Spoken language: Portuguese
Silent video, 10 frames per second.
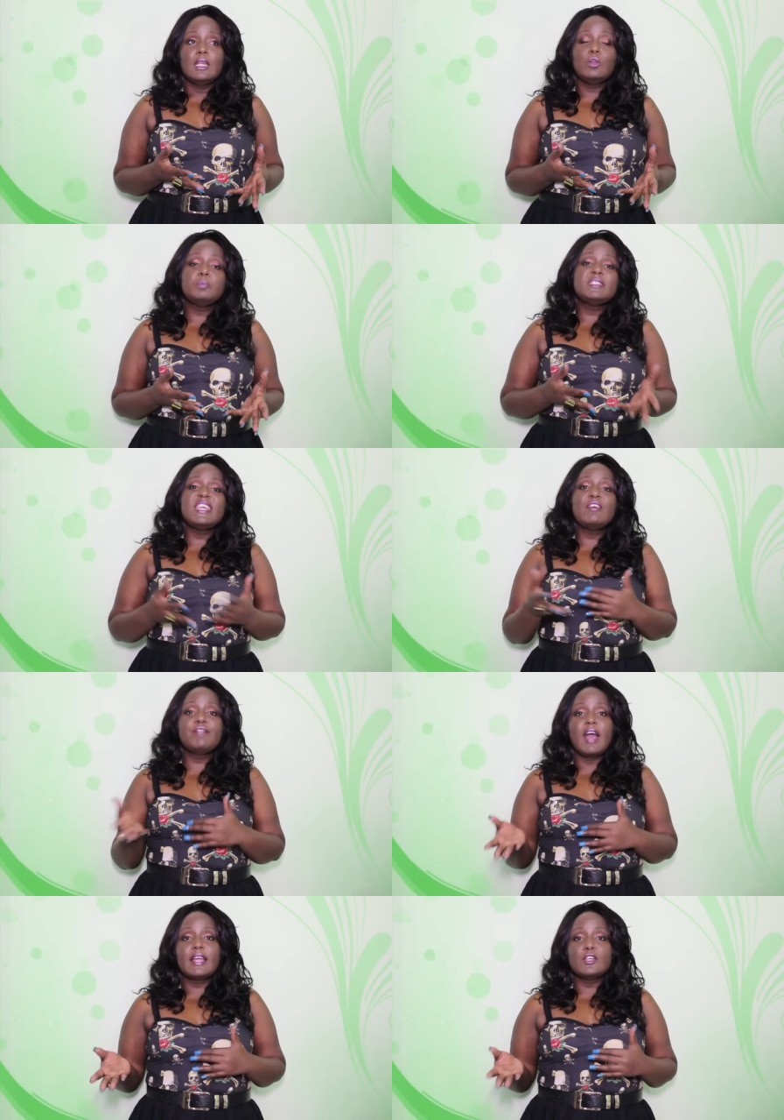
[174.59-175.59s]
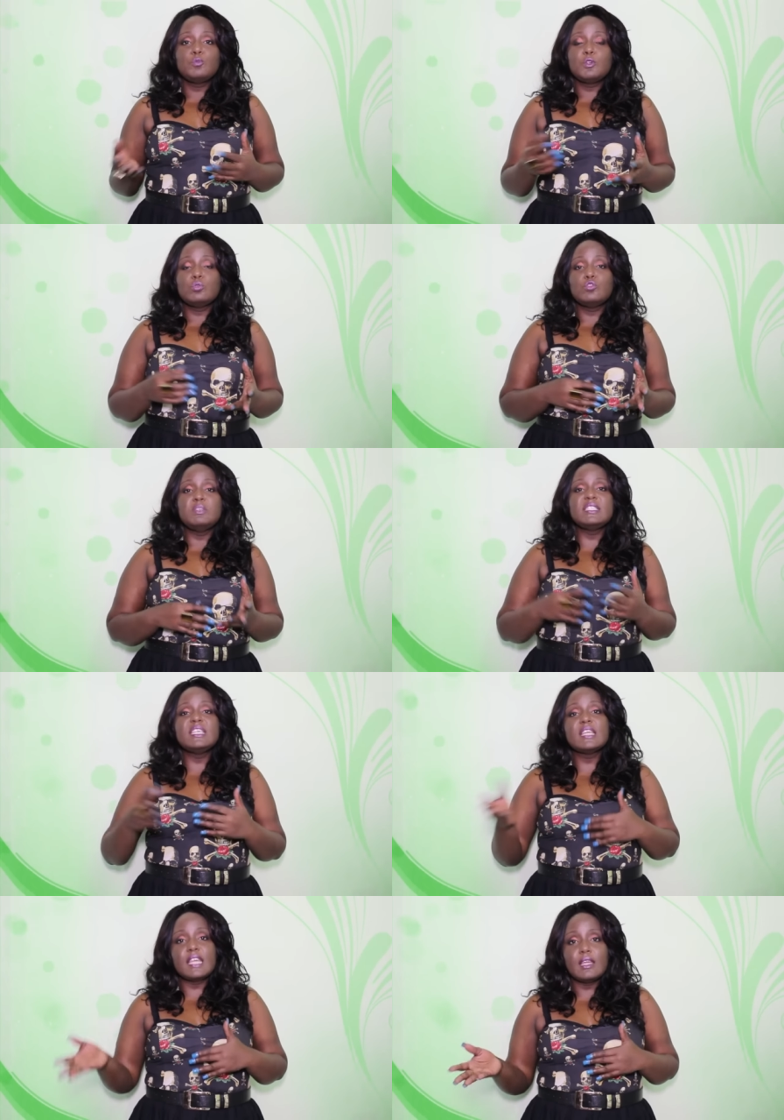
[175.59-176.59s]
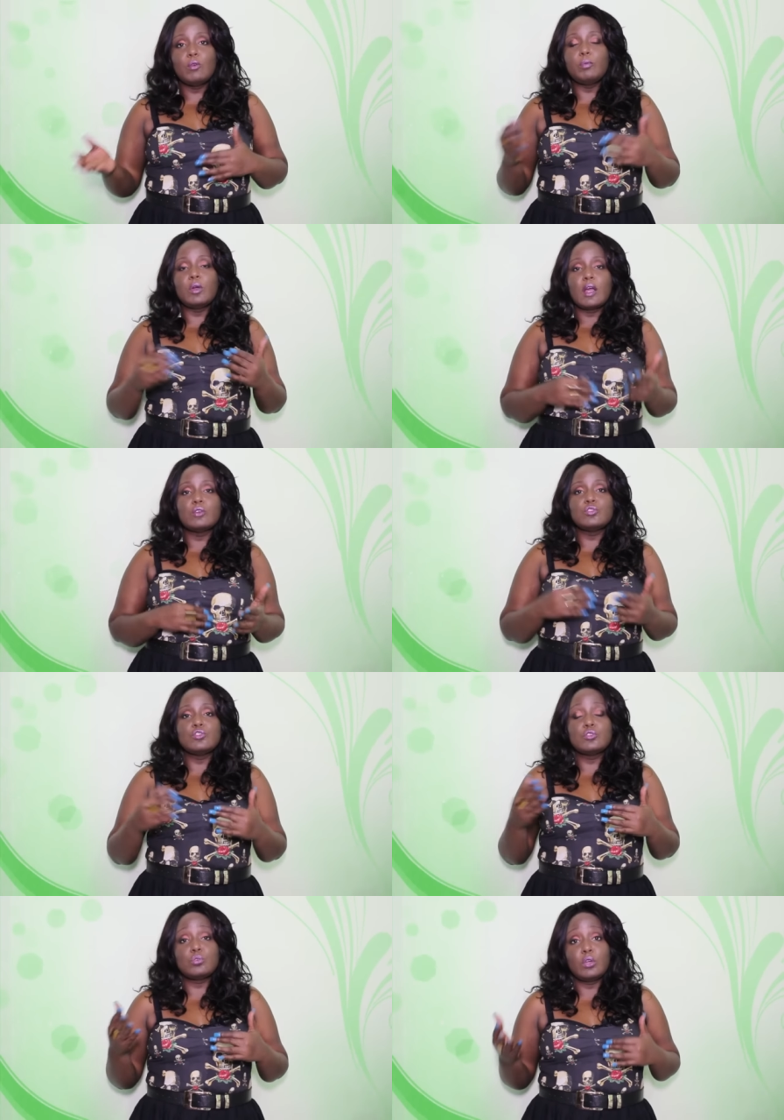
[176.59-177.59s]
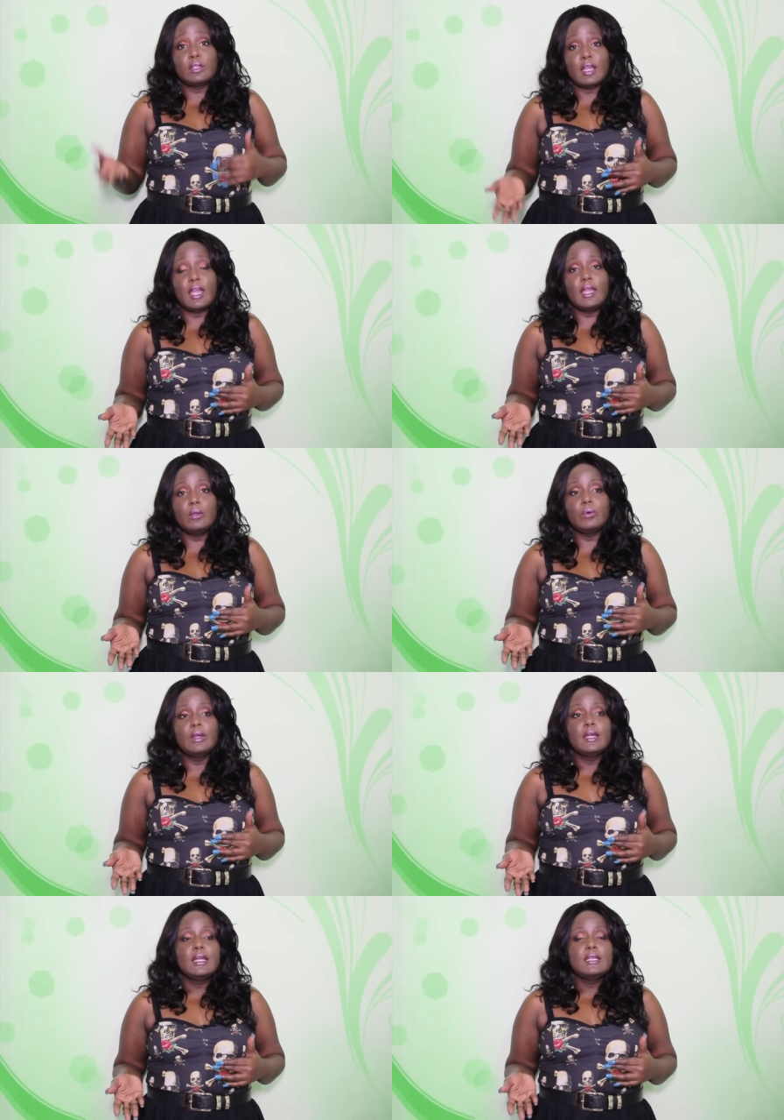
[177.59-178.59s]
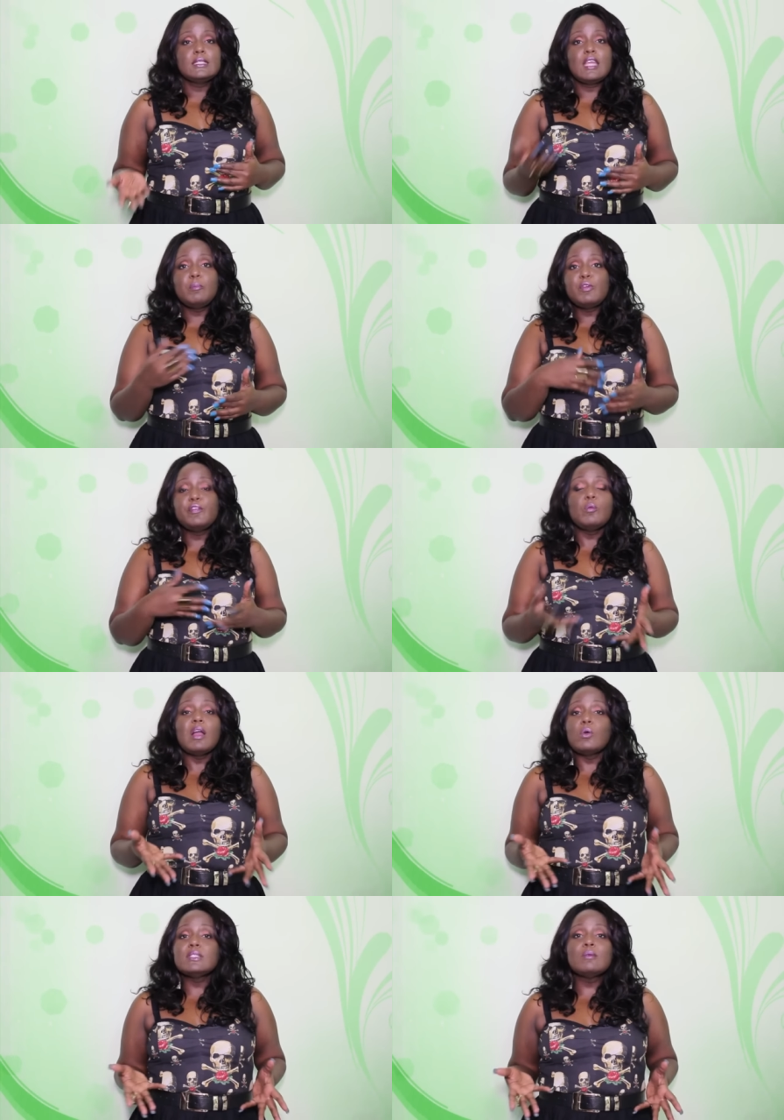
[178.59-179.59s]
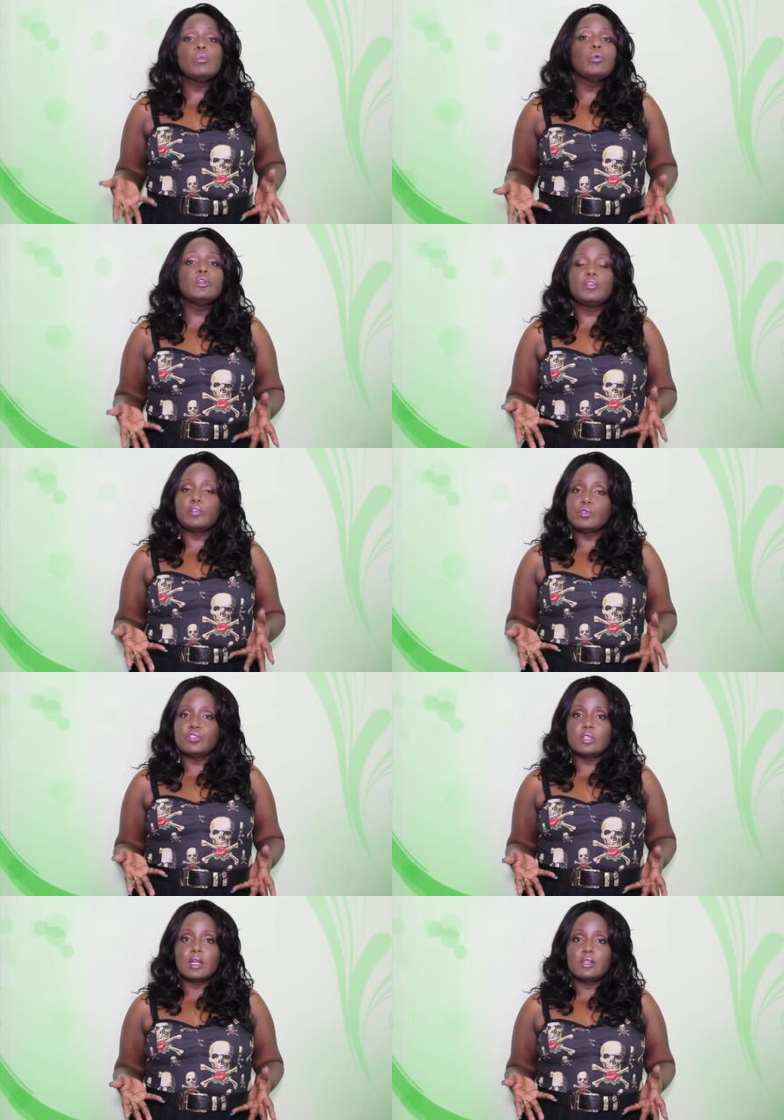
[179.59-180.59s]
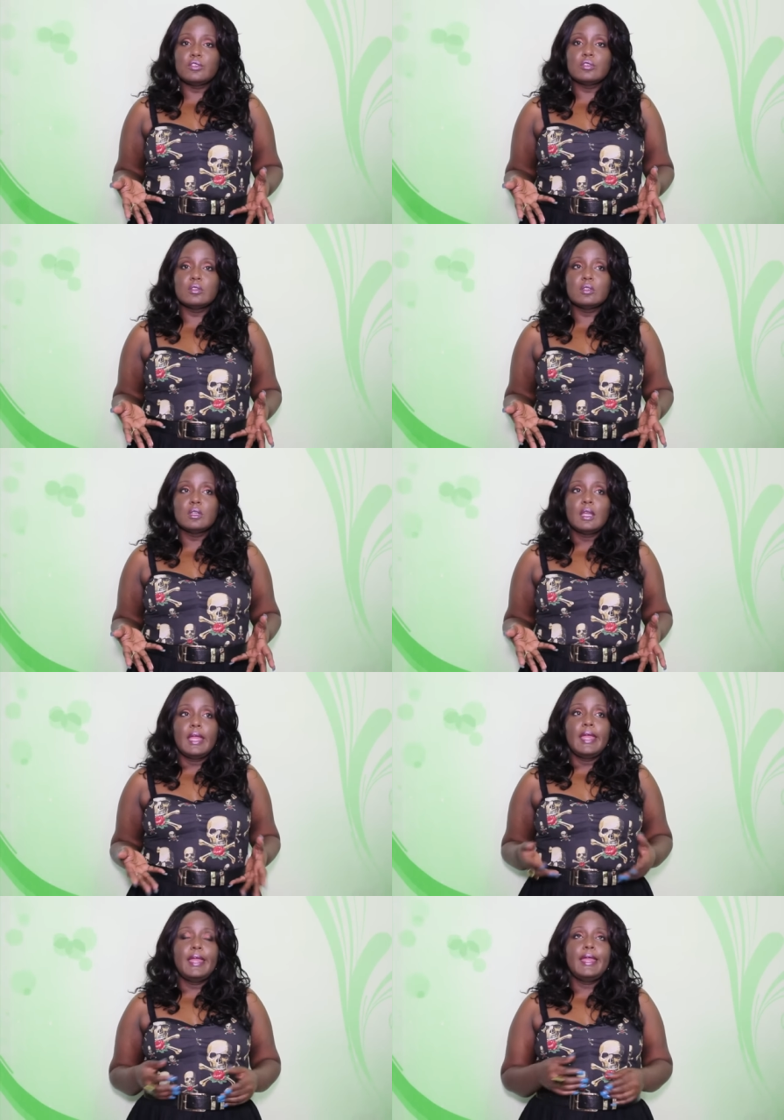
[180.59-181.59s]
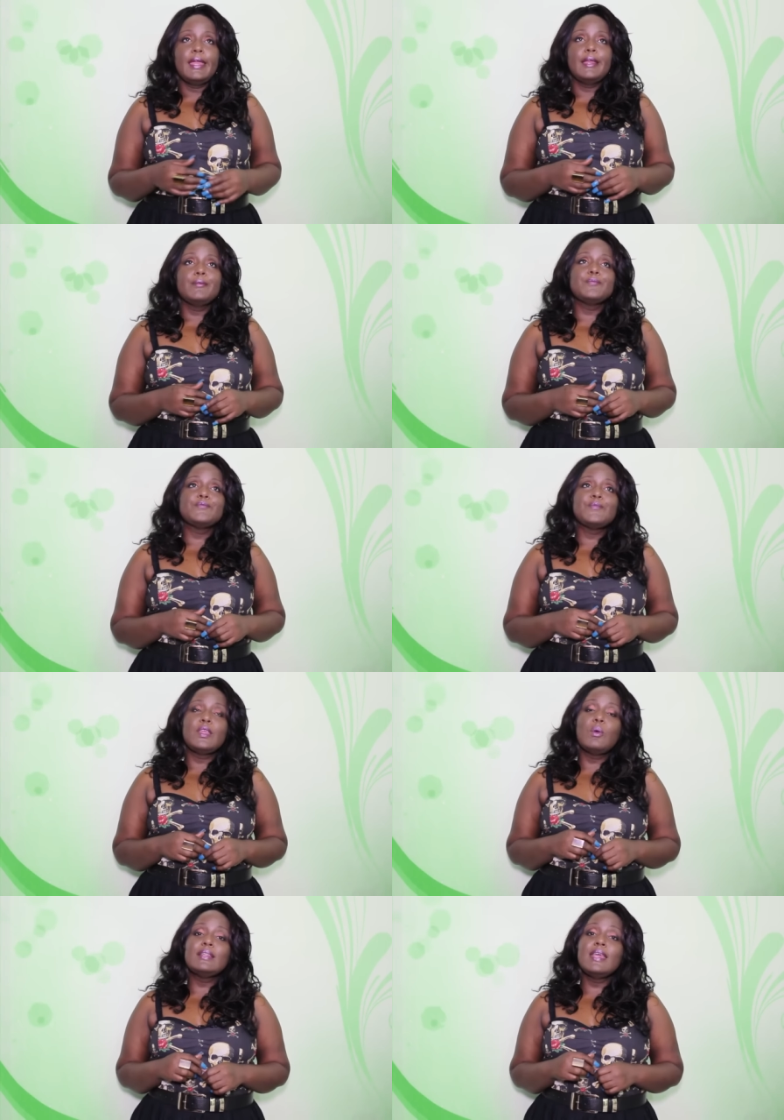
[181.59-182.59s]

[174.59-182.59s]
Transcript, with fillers: E observar que as pessoas me seguiam por causa de sorteio sempre foi uma coisa muito frustrante. É, eu